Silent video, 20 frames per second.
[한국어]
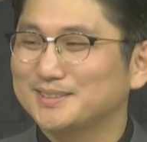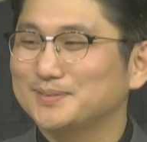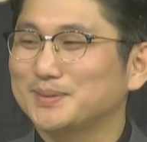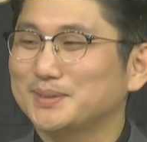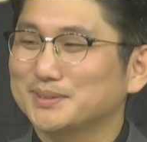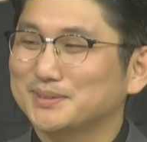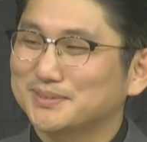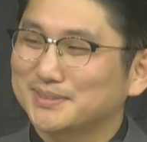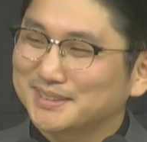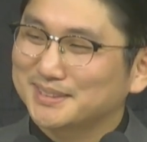
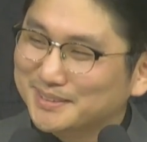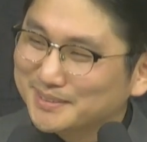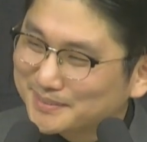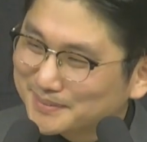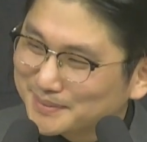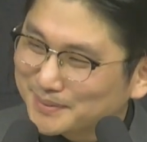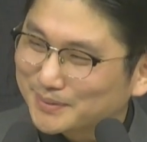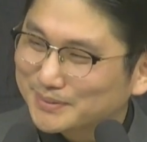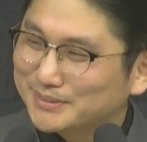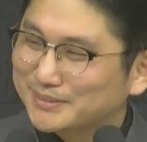버리고 이러면
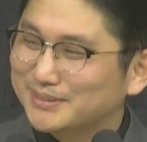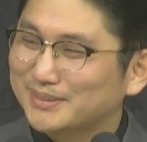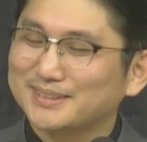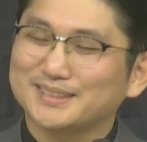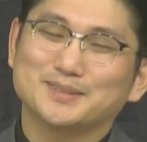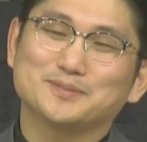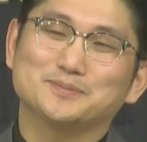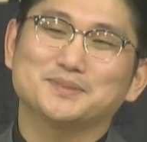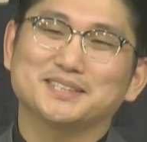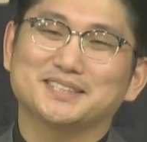
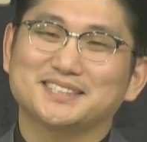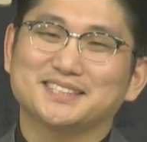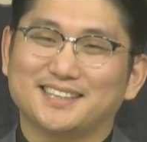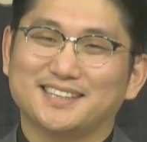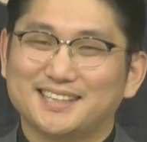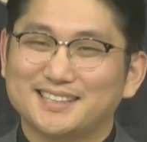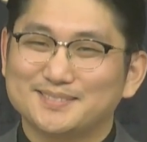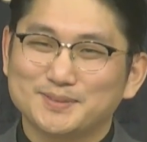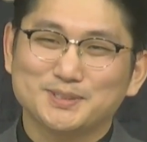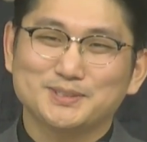어떡합니까
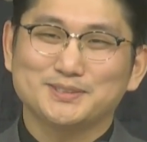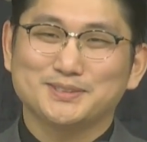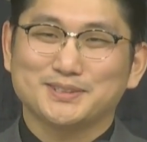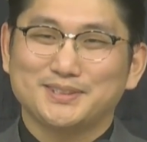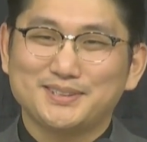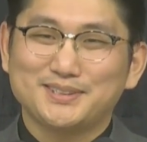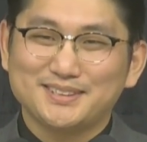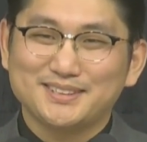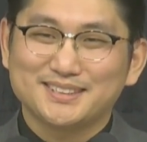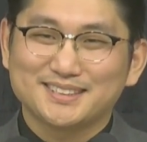
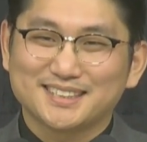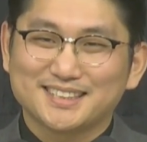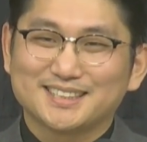하면서